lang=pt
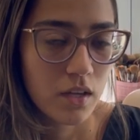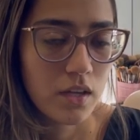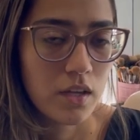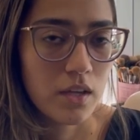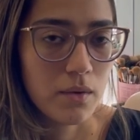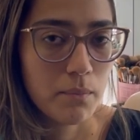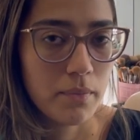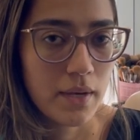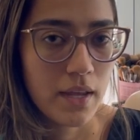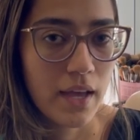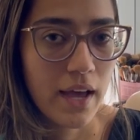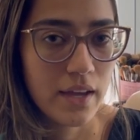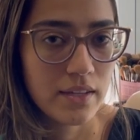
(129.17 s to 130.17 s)
é,
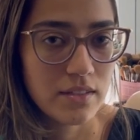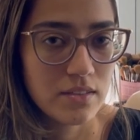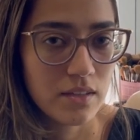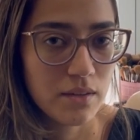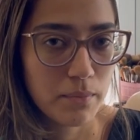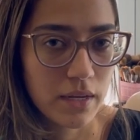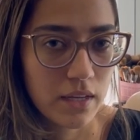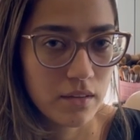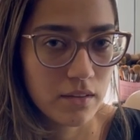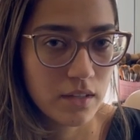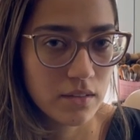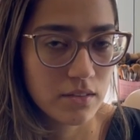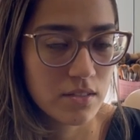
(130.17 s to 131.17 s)

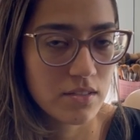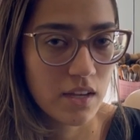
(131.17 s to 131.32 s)
raissabrenda